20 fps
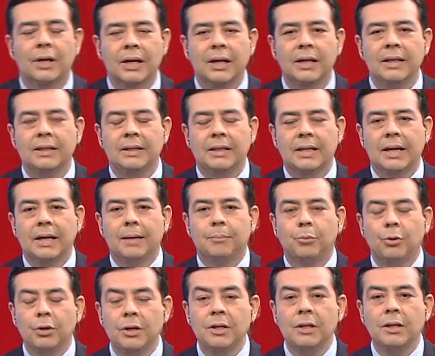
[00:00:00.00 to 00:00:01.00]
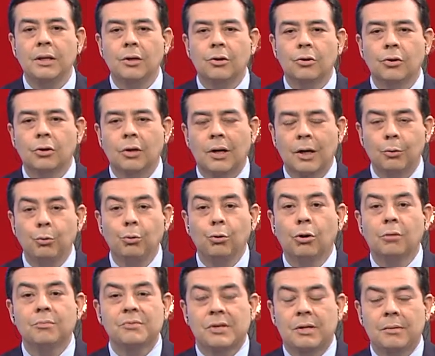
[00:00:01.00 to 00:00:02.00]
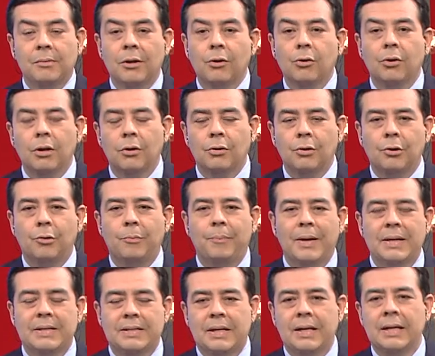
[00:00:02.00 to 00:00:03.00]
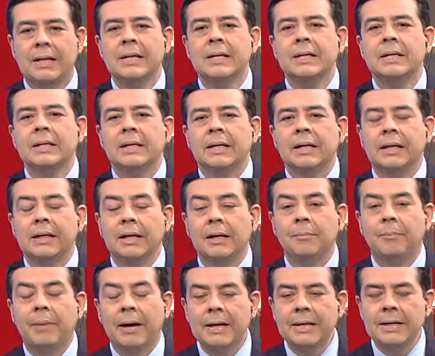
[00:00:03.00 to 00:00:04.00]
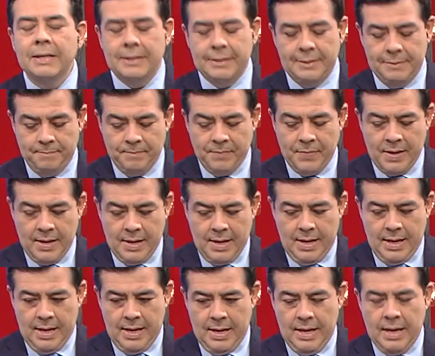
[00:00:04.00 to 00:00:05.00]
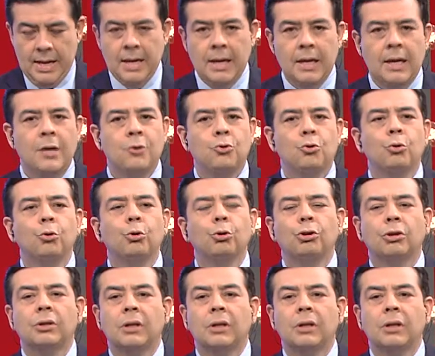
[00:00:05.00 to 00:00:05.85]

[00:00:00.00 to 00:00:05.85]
analista político, agudo observador de lo que nos pasa en el país. Eh, es un gusto